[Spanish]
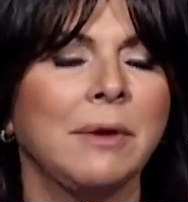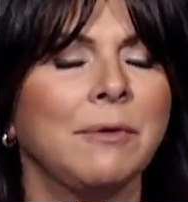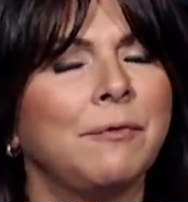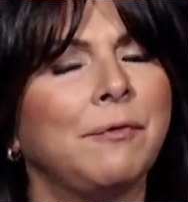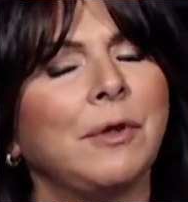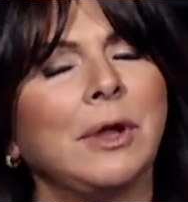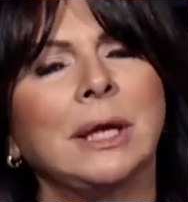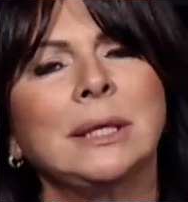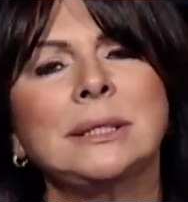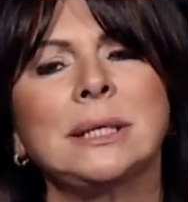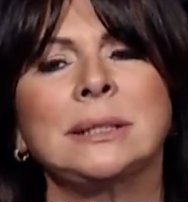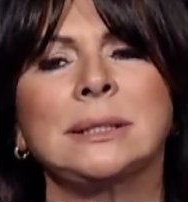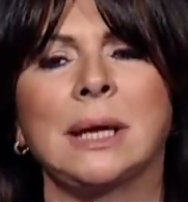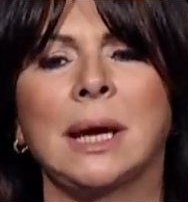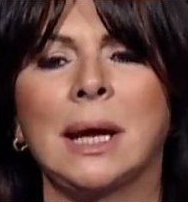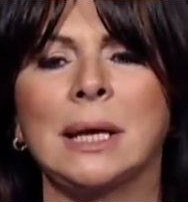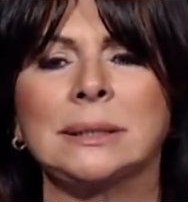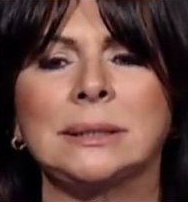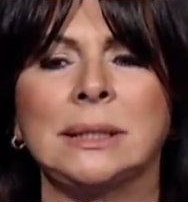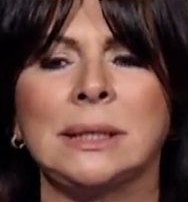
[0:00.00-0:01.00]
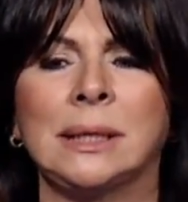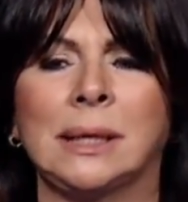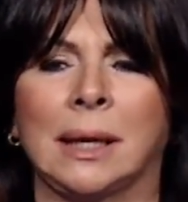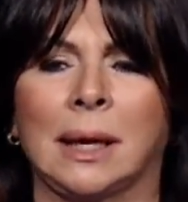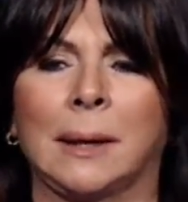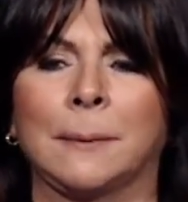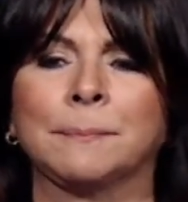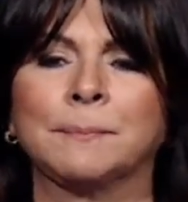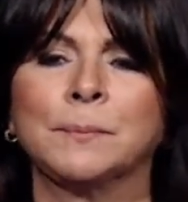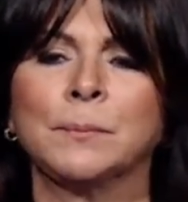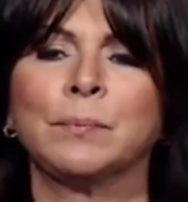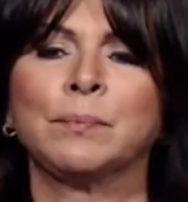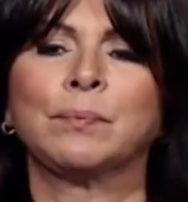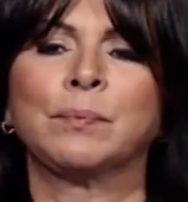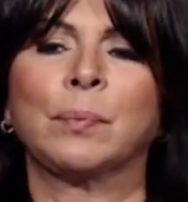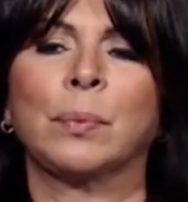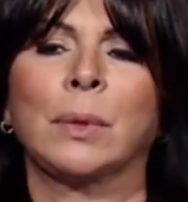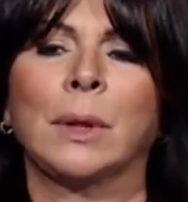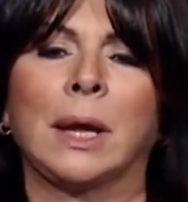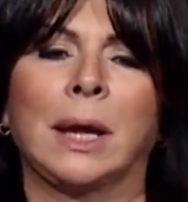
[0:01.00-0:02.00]
Fíjense si es así que
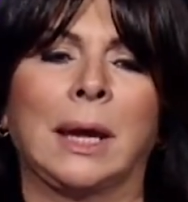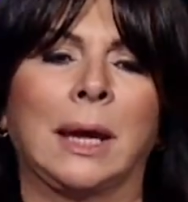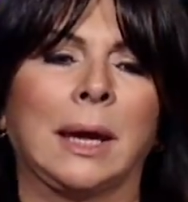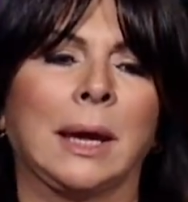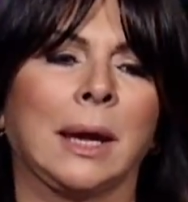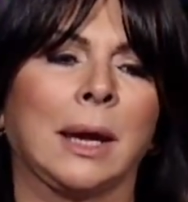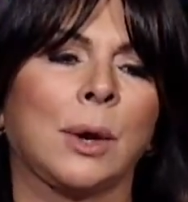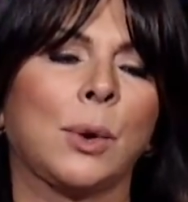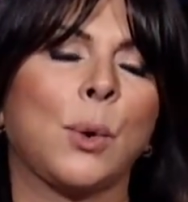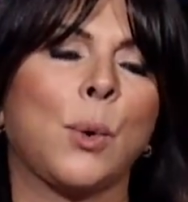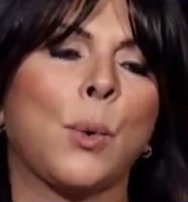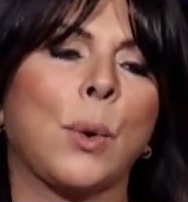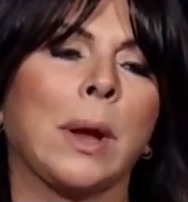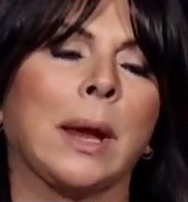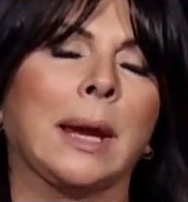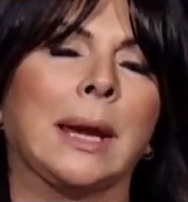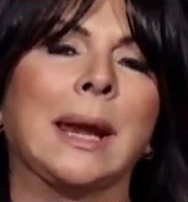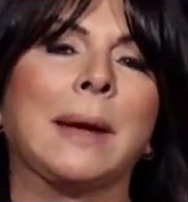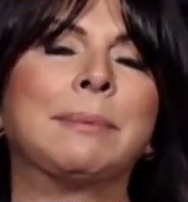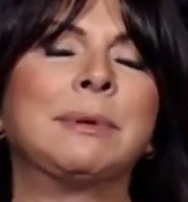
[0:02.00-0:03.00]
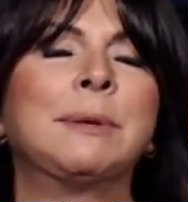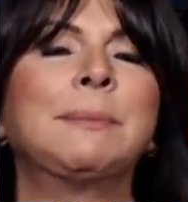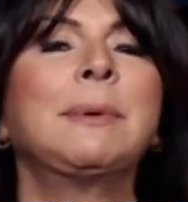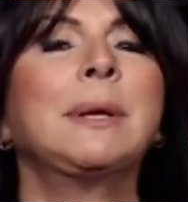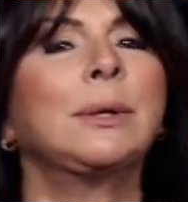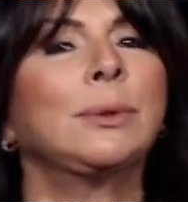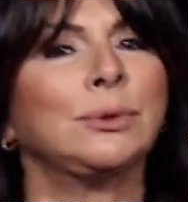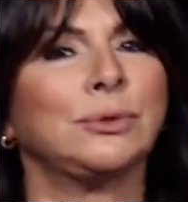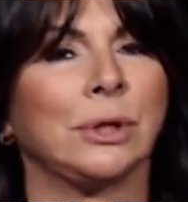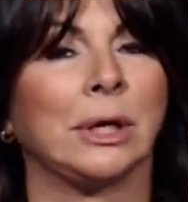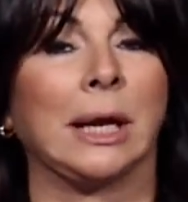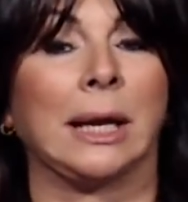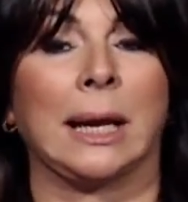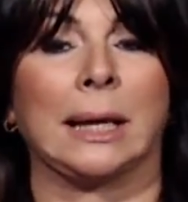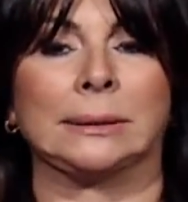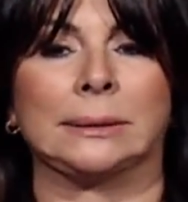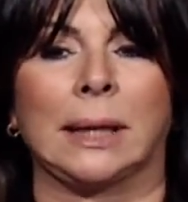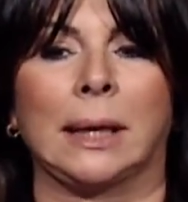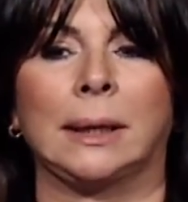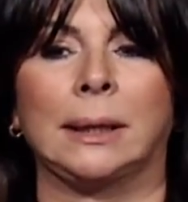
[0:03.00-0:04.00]
en la Biblia nos
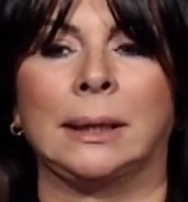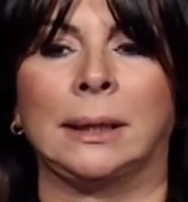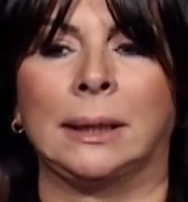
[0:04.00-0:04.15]
relata